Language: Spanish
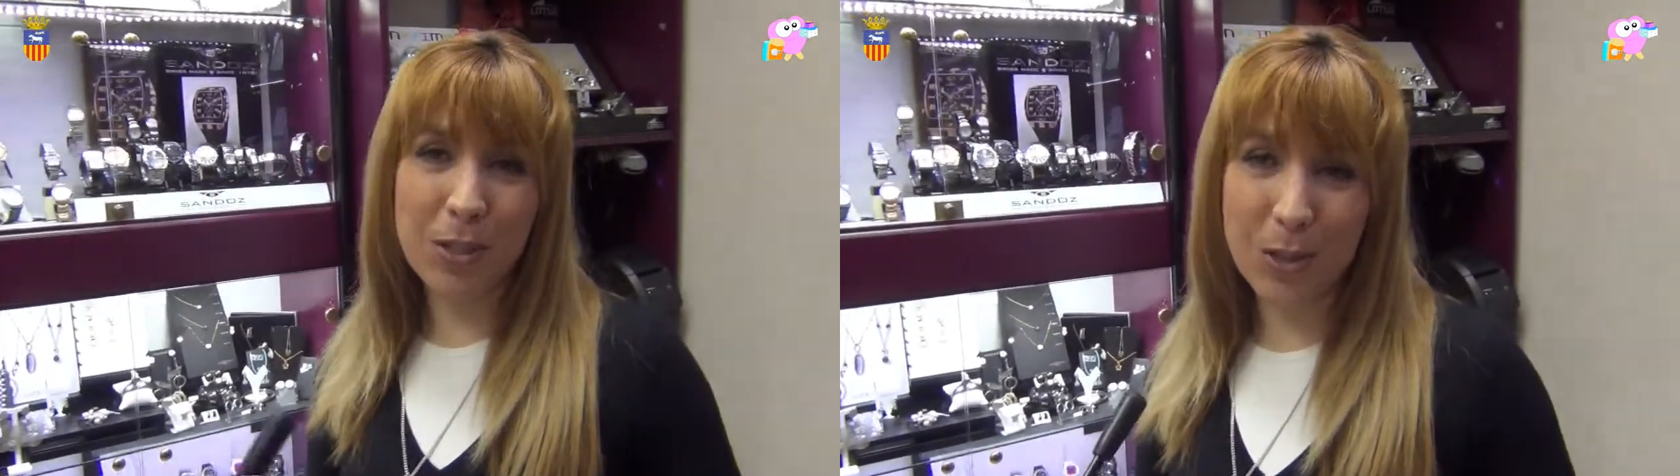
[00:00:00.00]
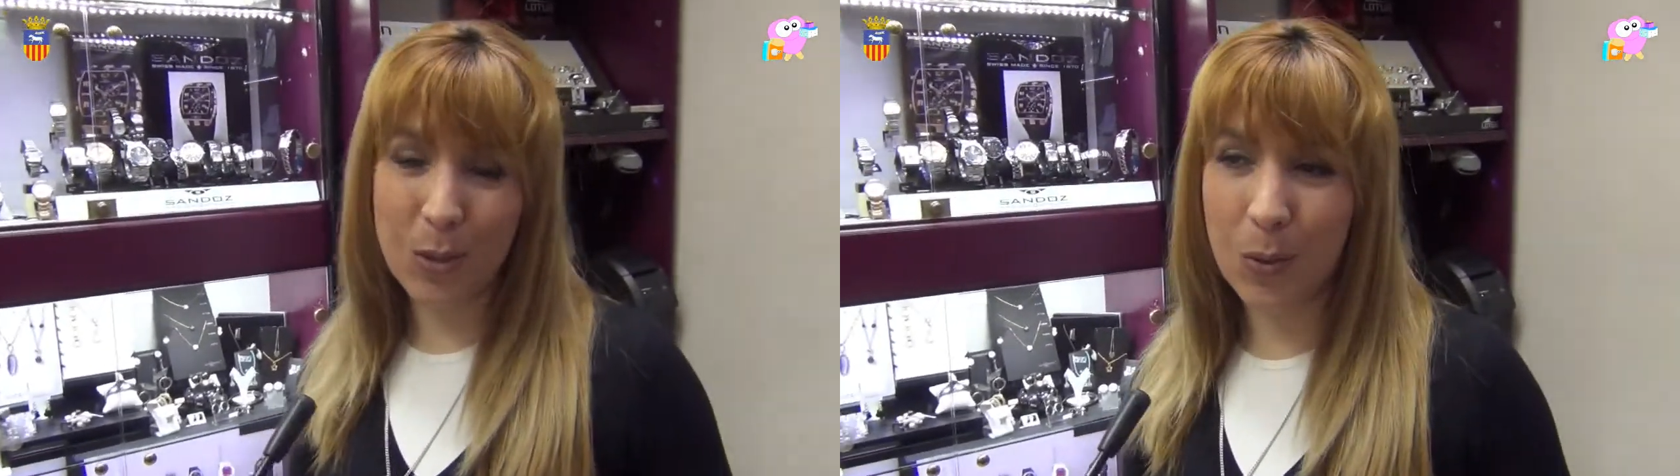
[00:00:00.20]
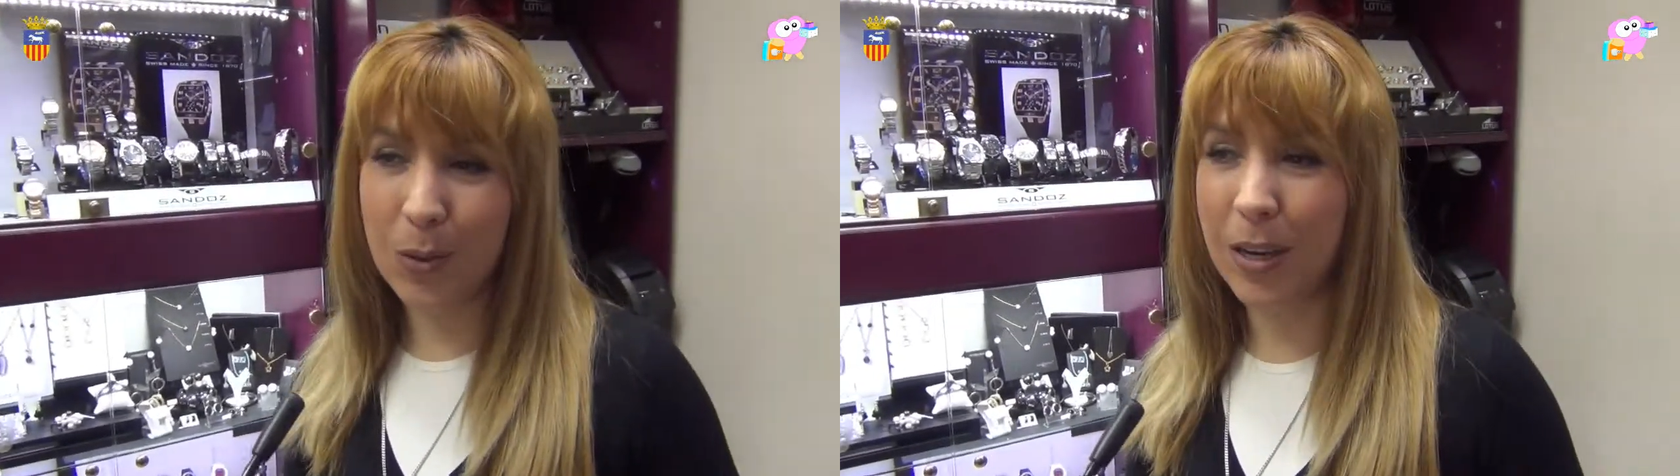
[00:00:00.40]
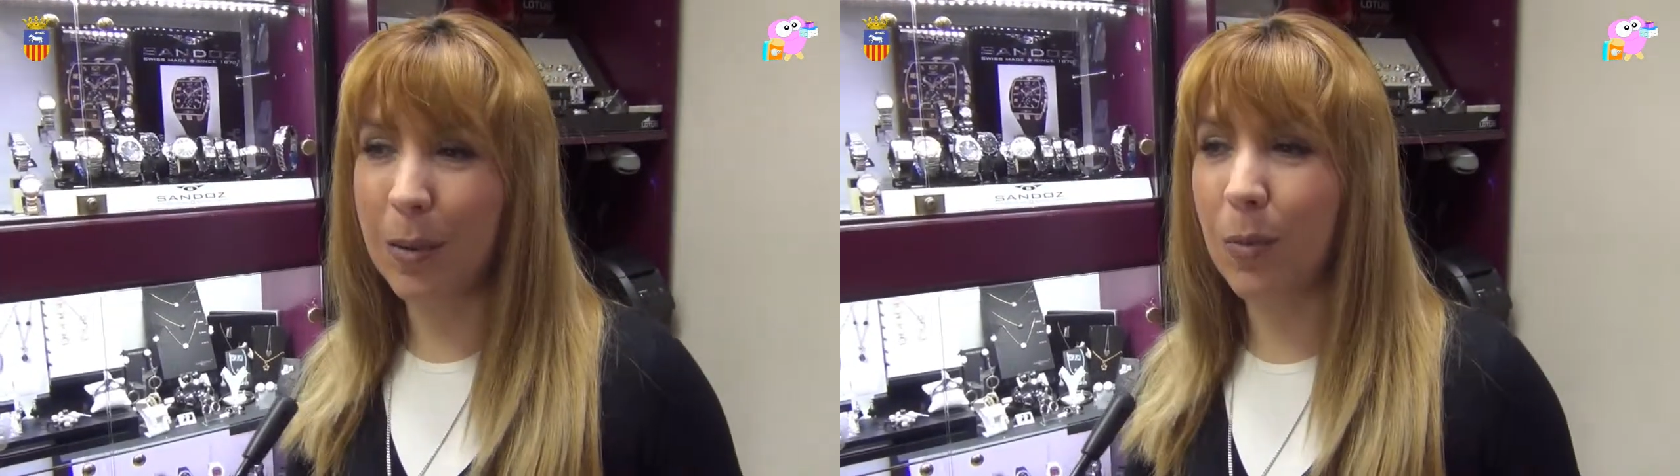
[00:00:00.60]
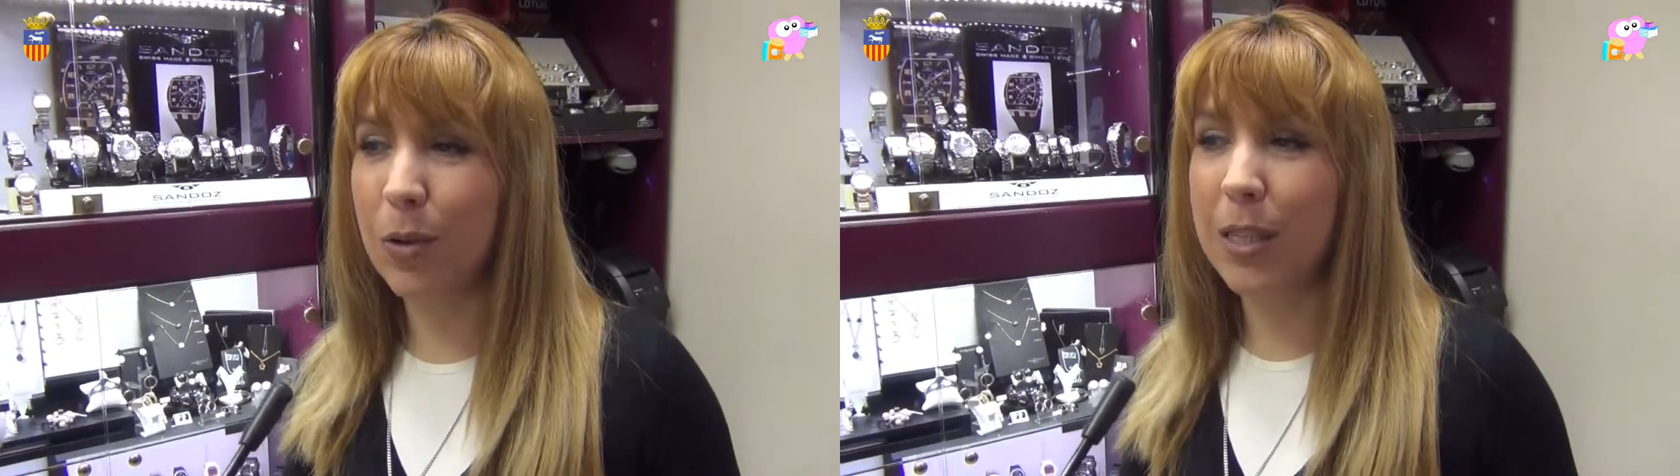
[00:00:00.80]
de todo,
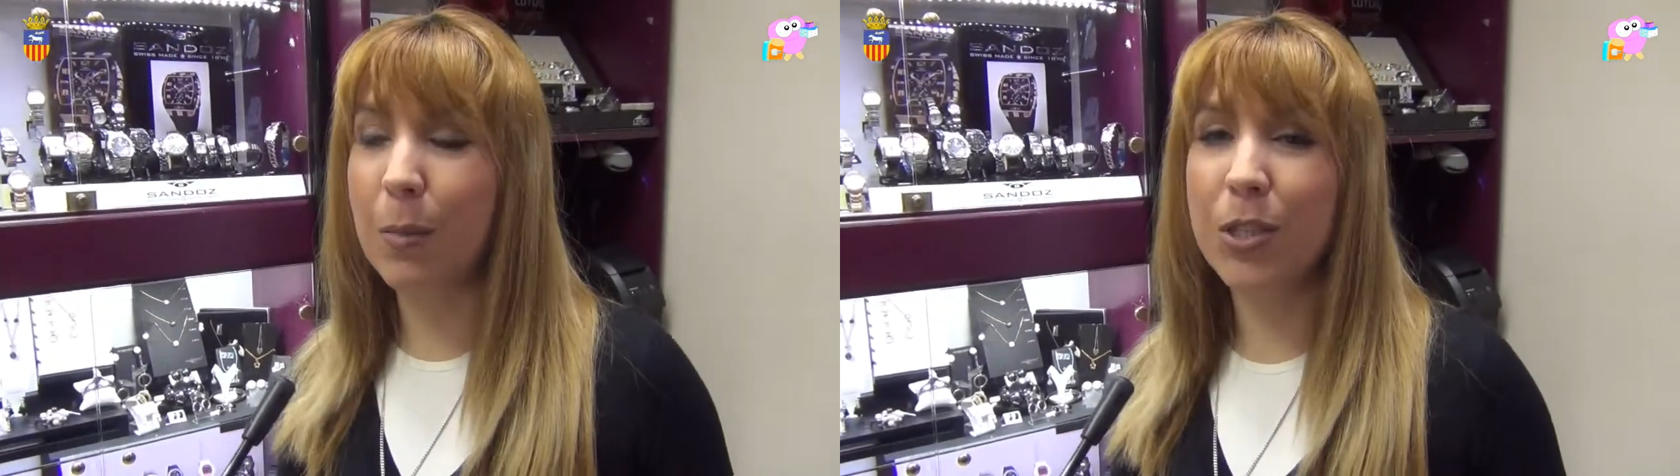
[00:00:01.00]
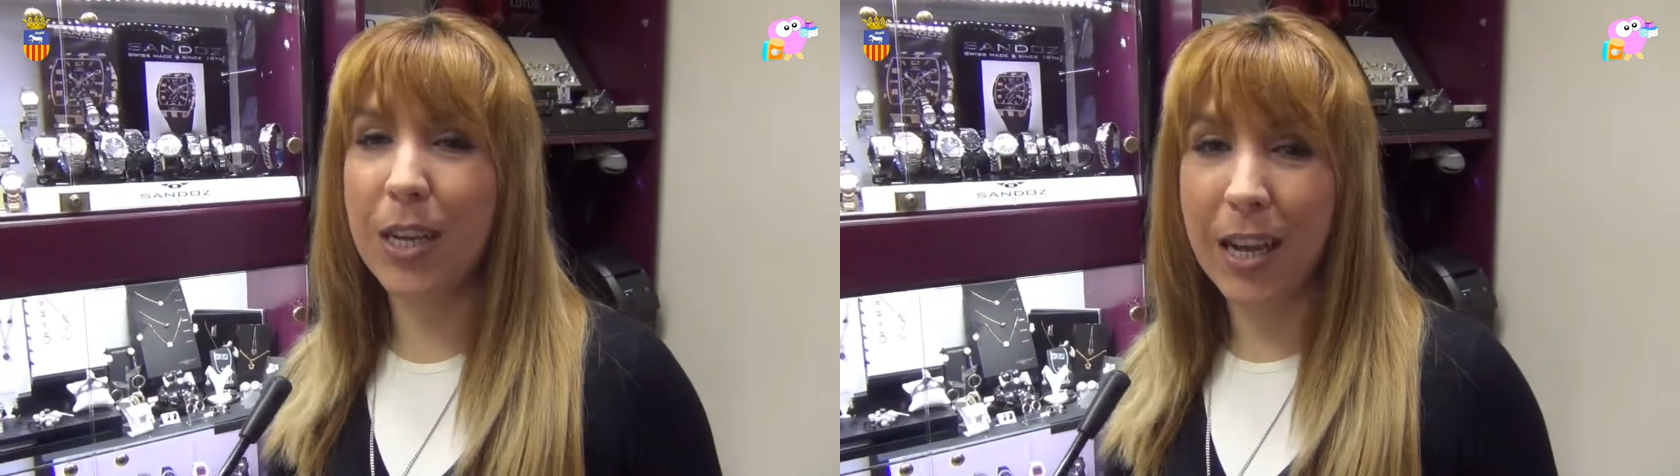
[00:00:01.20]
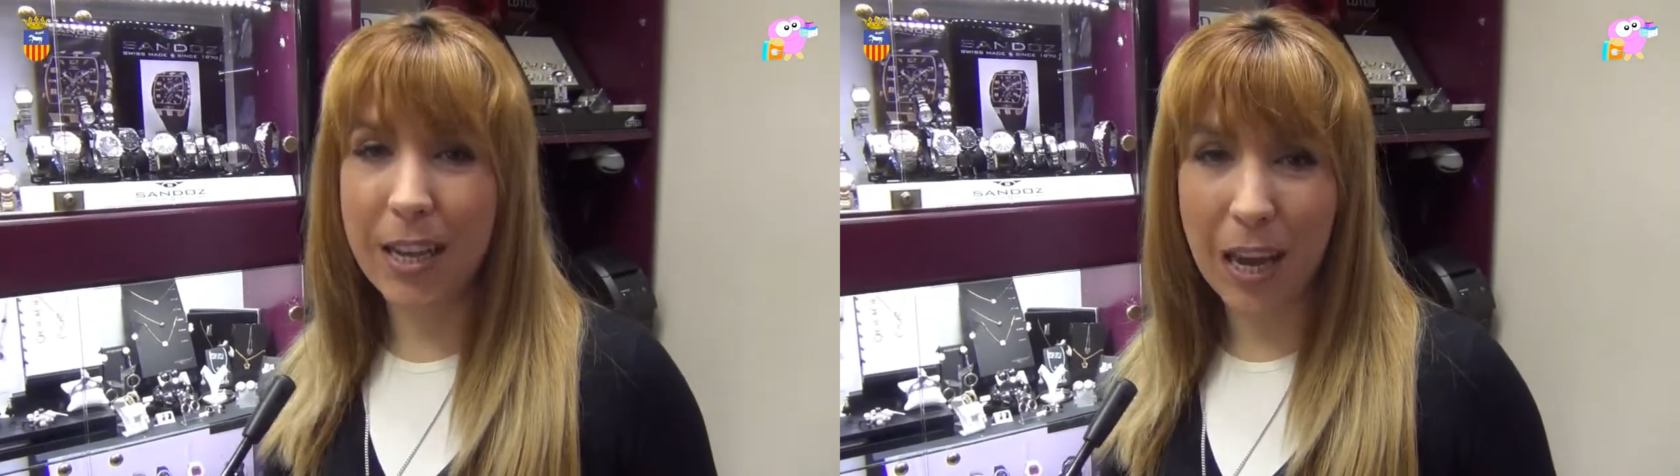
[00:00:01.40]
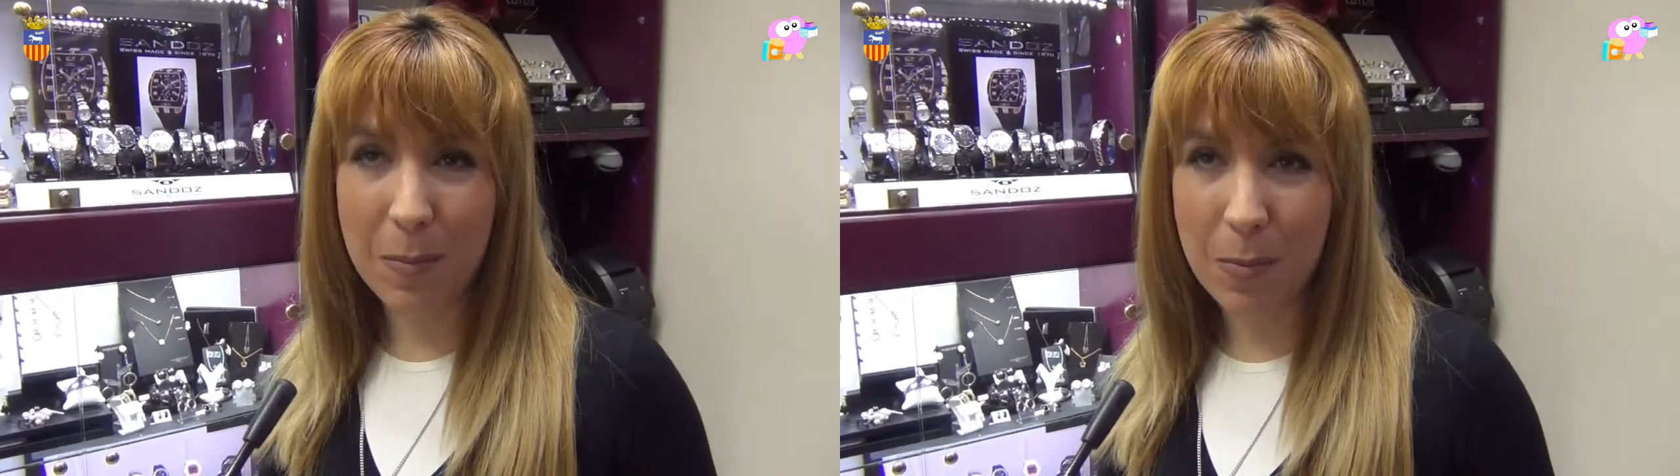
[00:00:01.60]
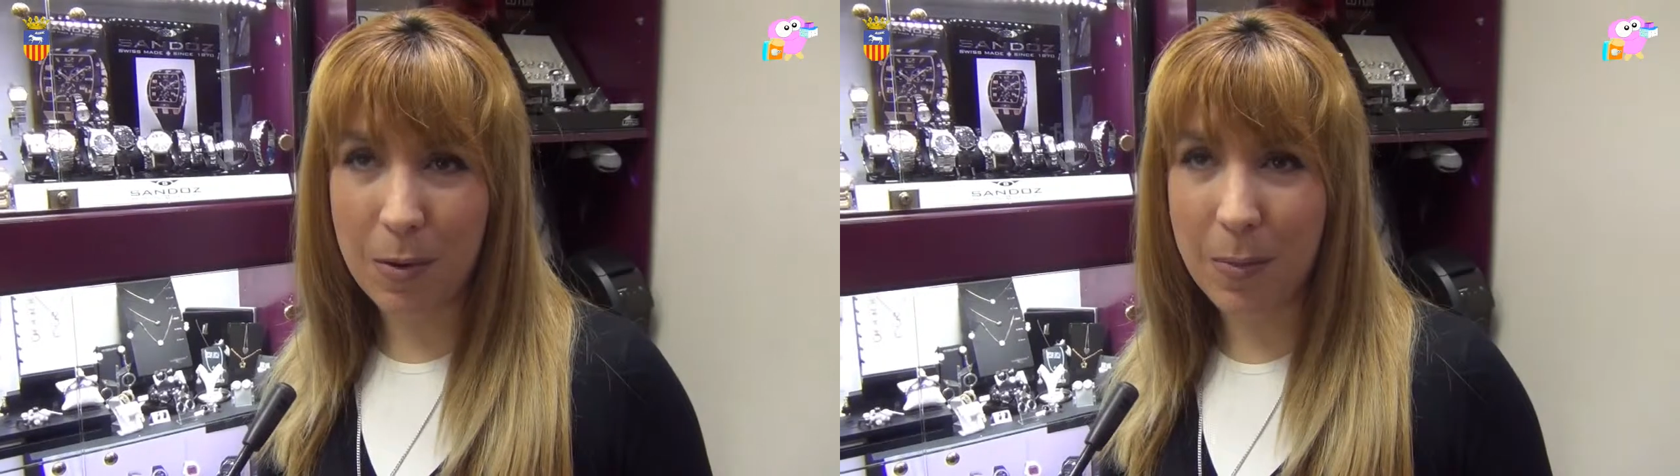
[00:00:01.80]
tenemos, estamos en calle
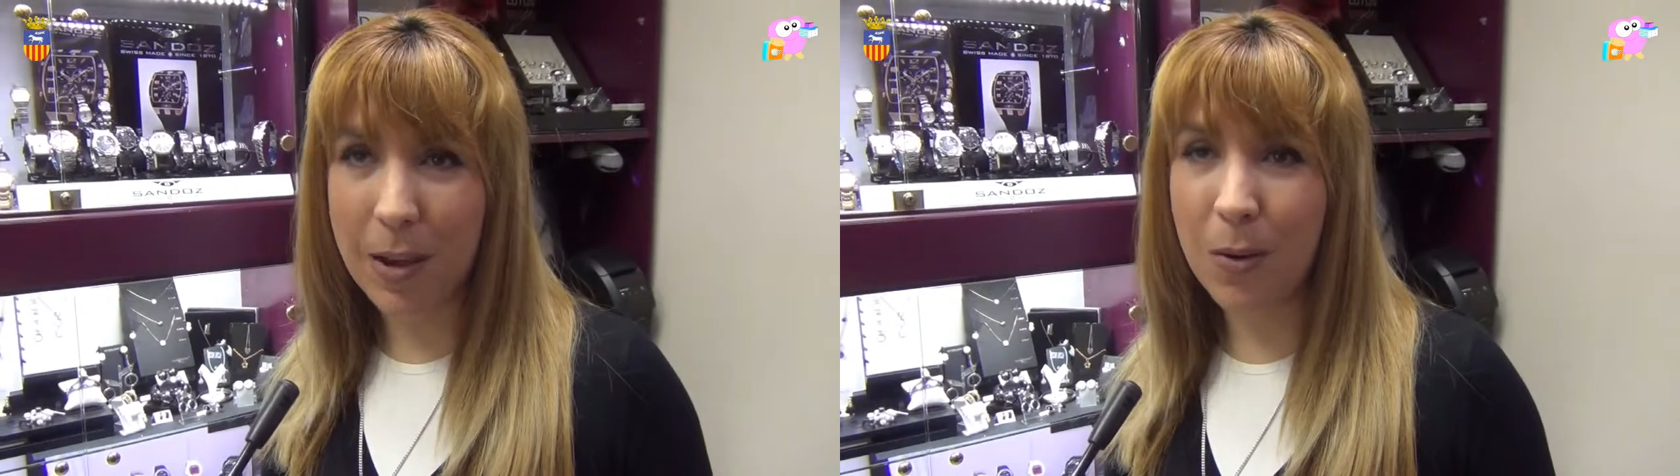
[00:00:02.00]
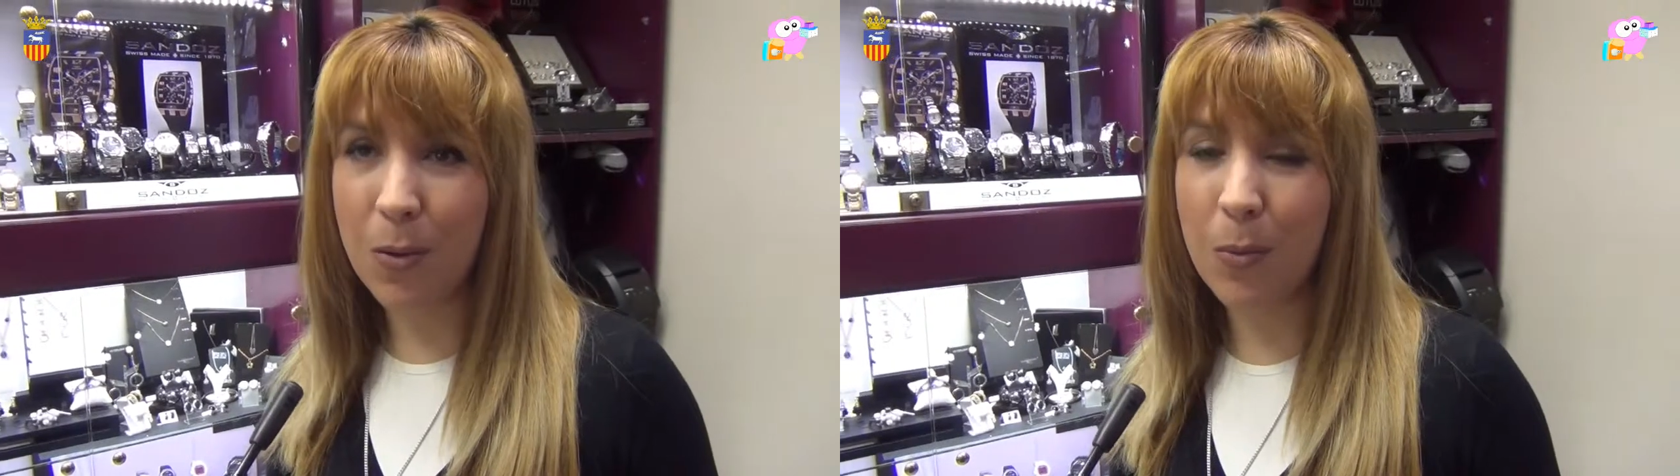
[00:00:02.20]
Jaime I,